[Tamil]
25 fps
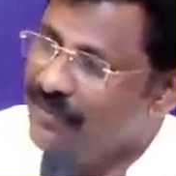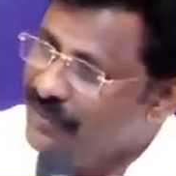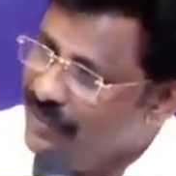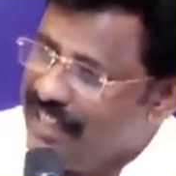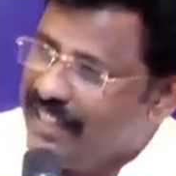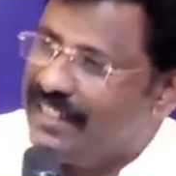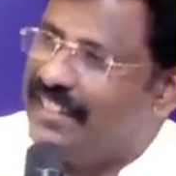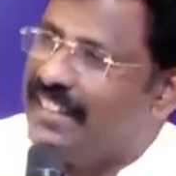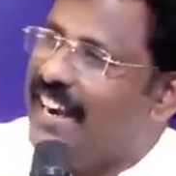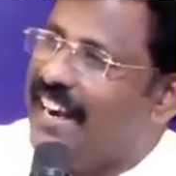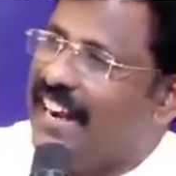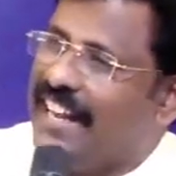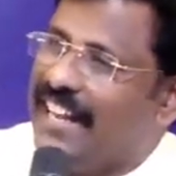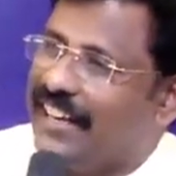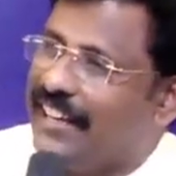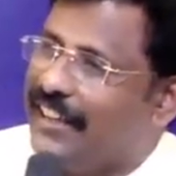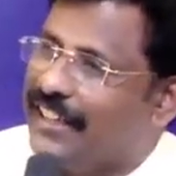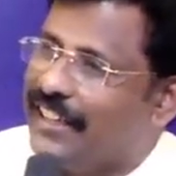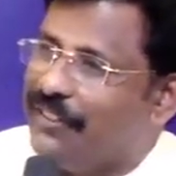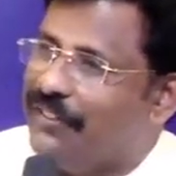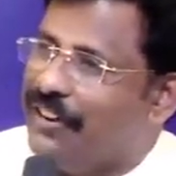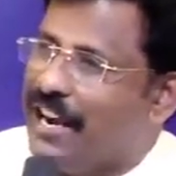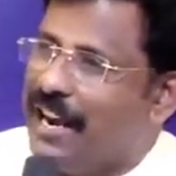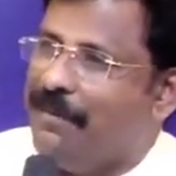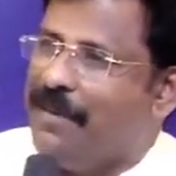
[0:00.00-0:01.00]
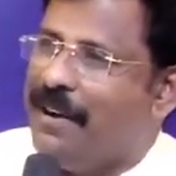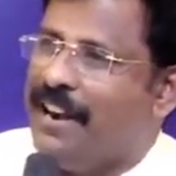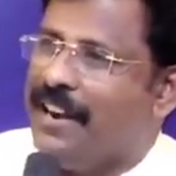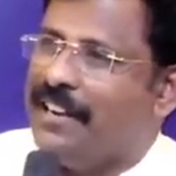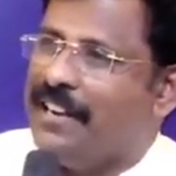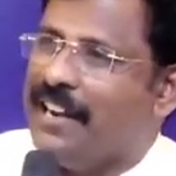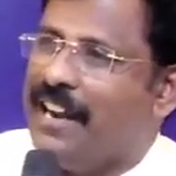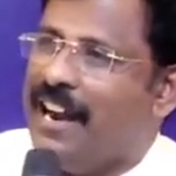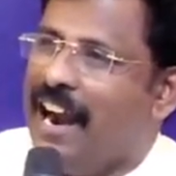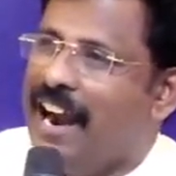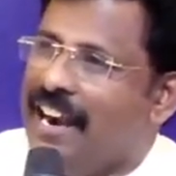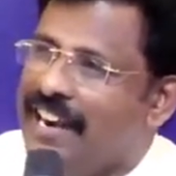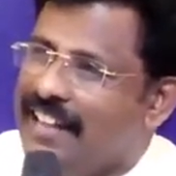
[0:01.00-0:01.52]
விருத்தி அடைகிறதுக்கு விட
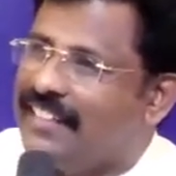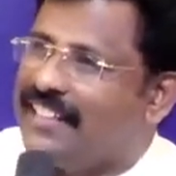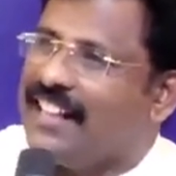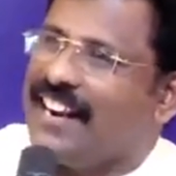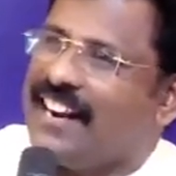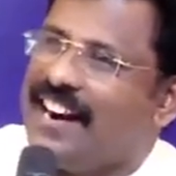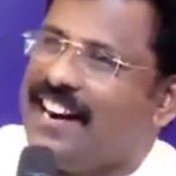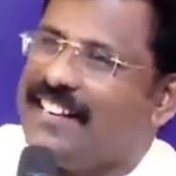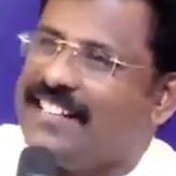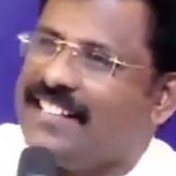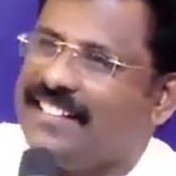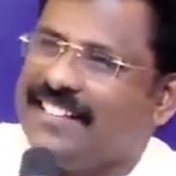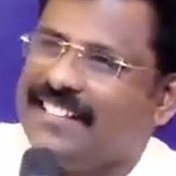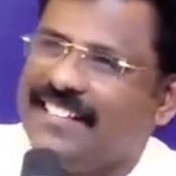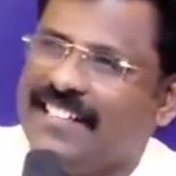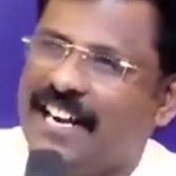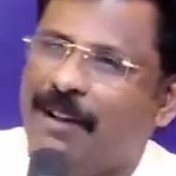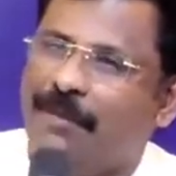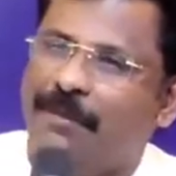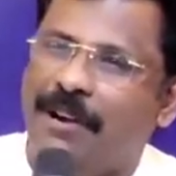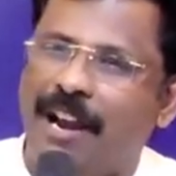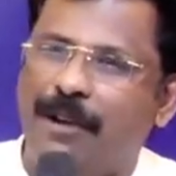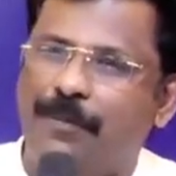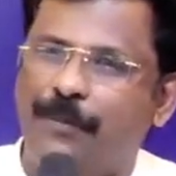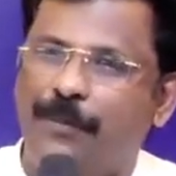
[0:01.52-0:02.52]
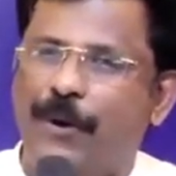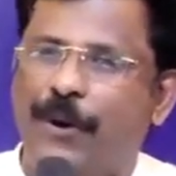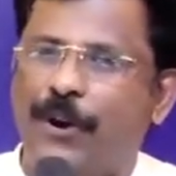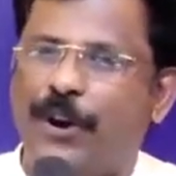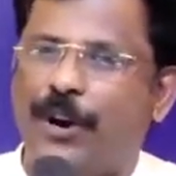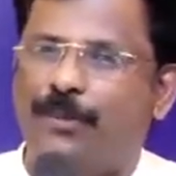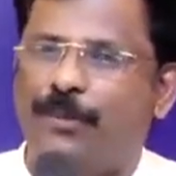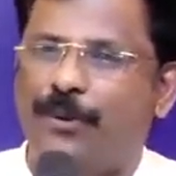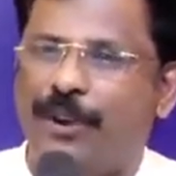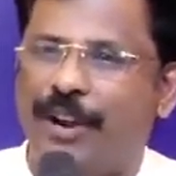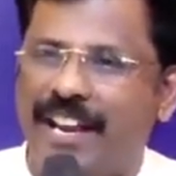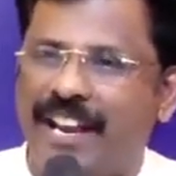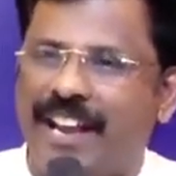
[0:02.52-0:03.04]
மாட்டான் அடுத்த கட்டத்துக்கு நம்மளால் போக
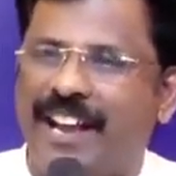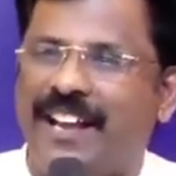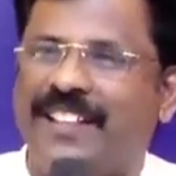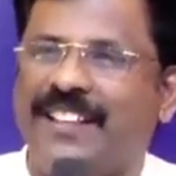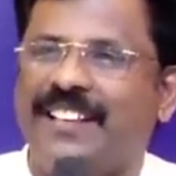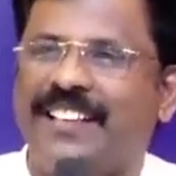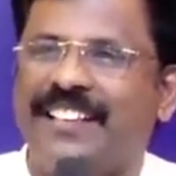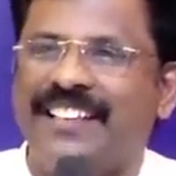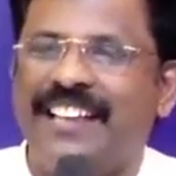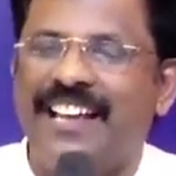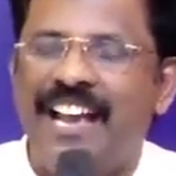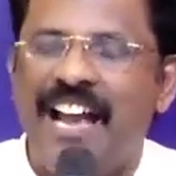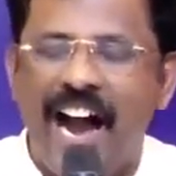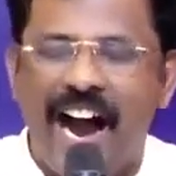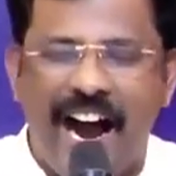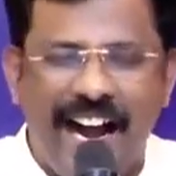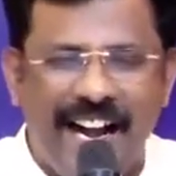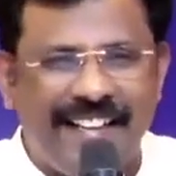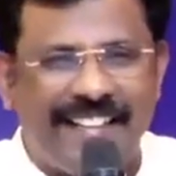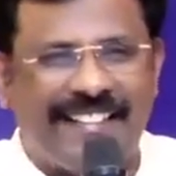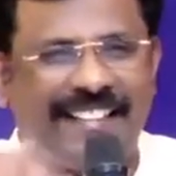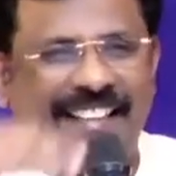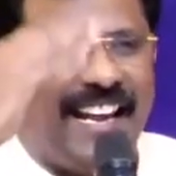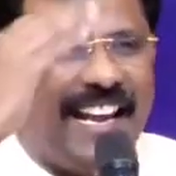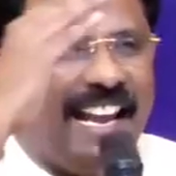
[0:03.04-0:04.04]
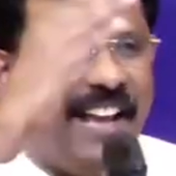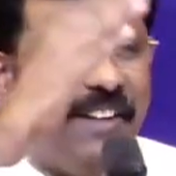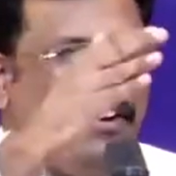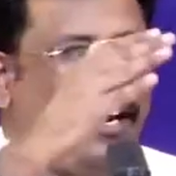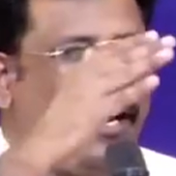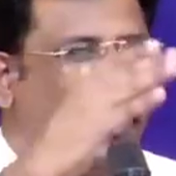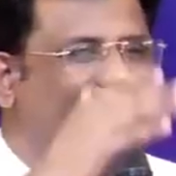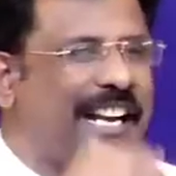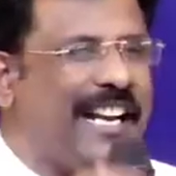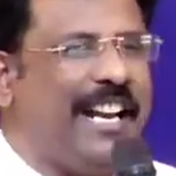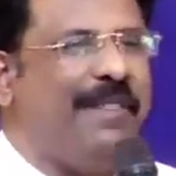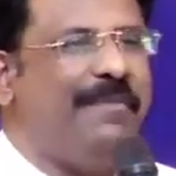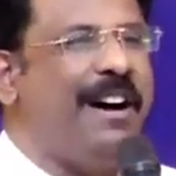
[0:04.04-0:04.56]
முடியாது அடுத்த
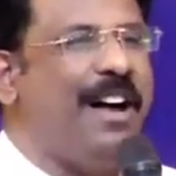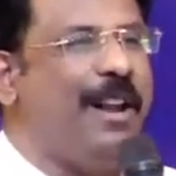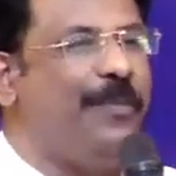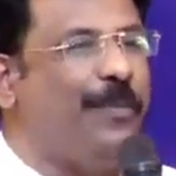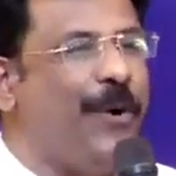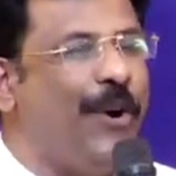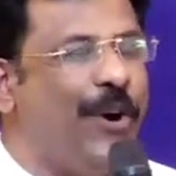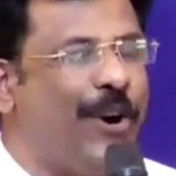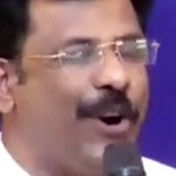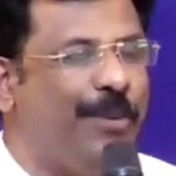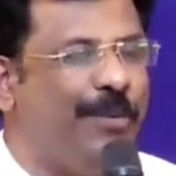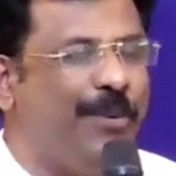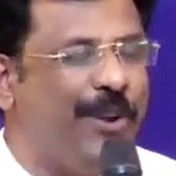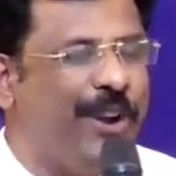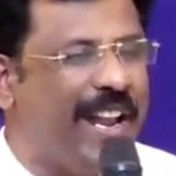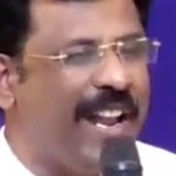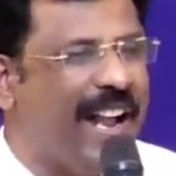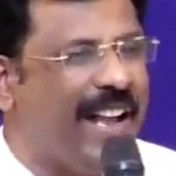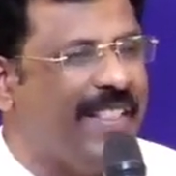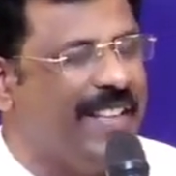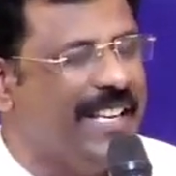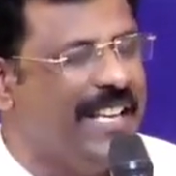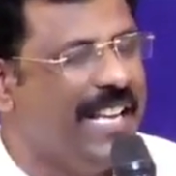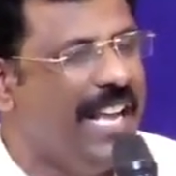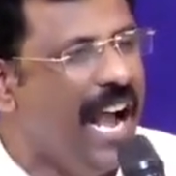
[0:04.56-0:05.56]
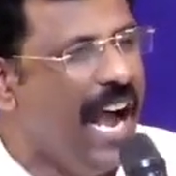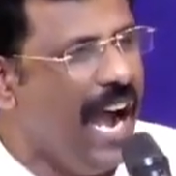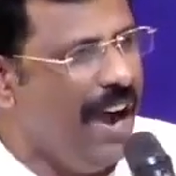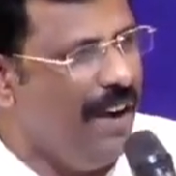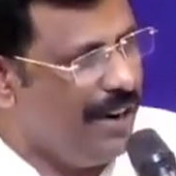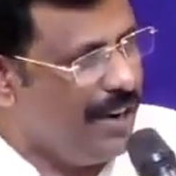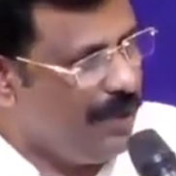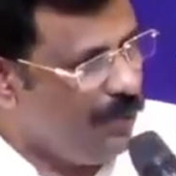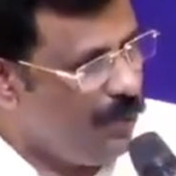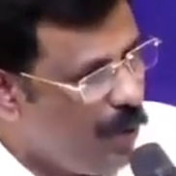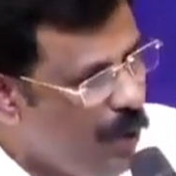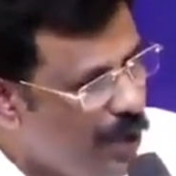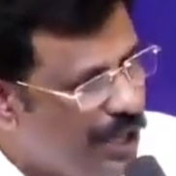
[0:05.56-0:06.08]
லெவலுக்கு நம்மால் போக முடியாது
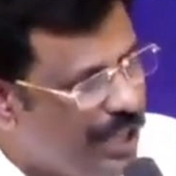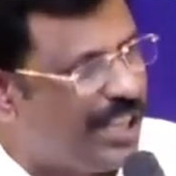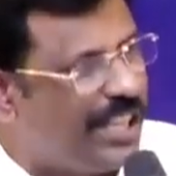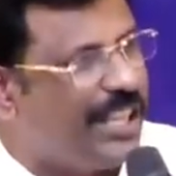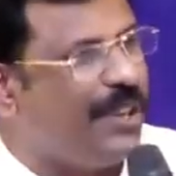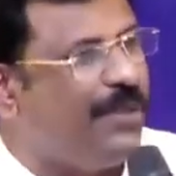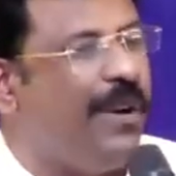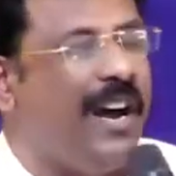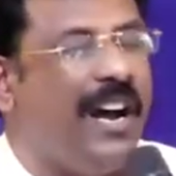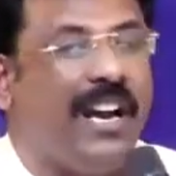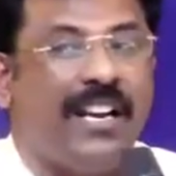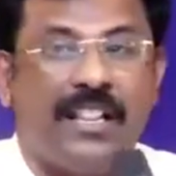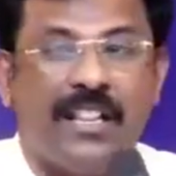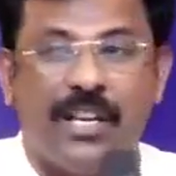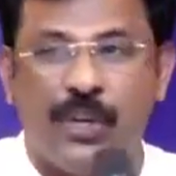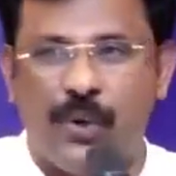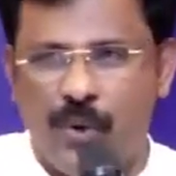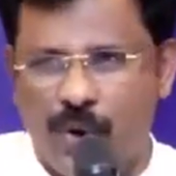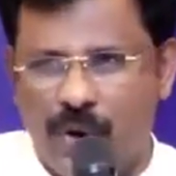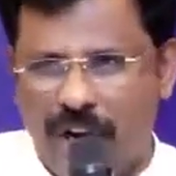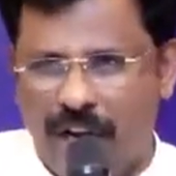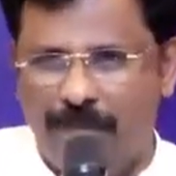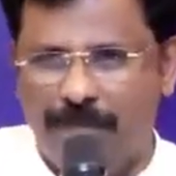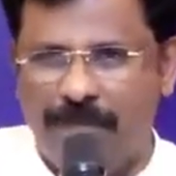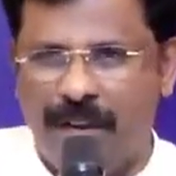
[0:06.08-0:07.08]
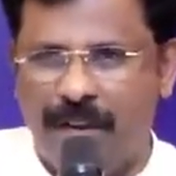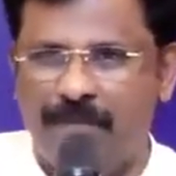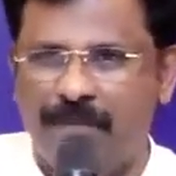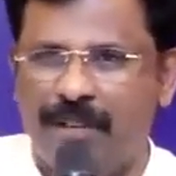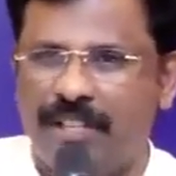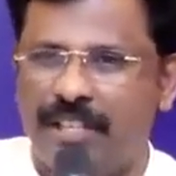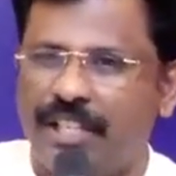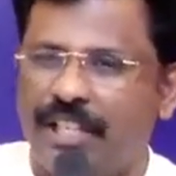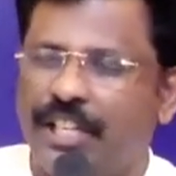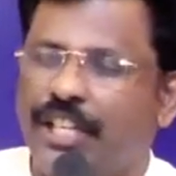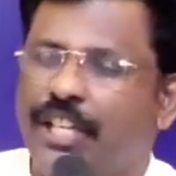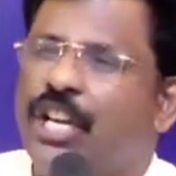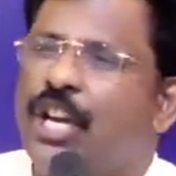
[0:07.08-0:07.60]
அவன் ஒடுக்குவான் நுகம்
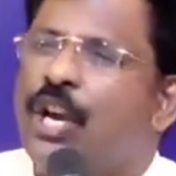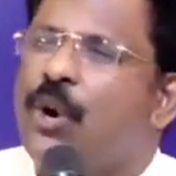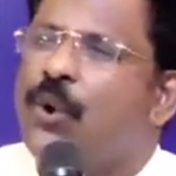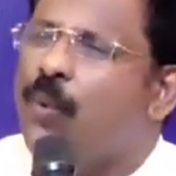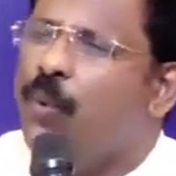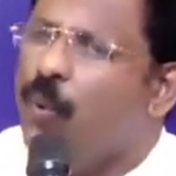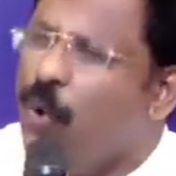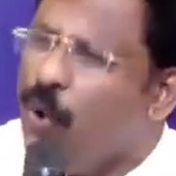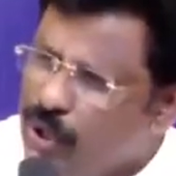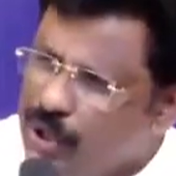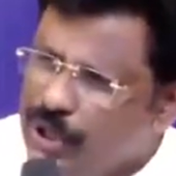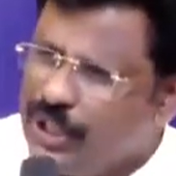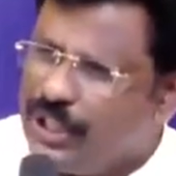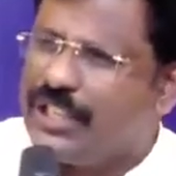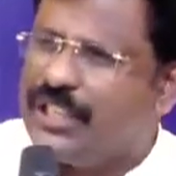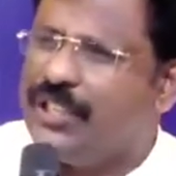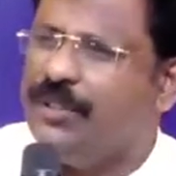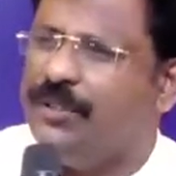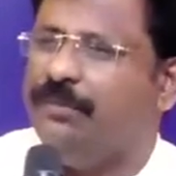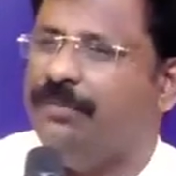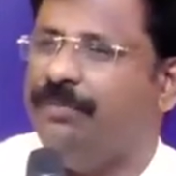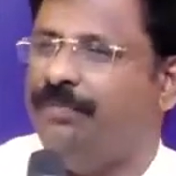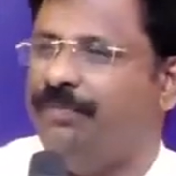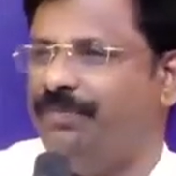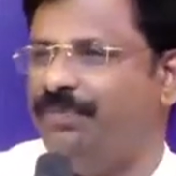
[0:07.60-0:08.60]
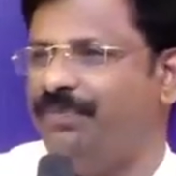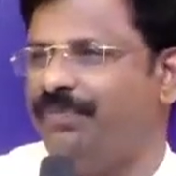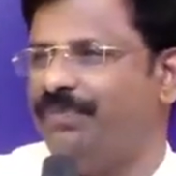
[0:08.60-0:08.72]
என்பது ஒடுக்கும்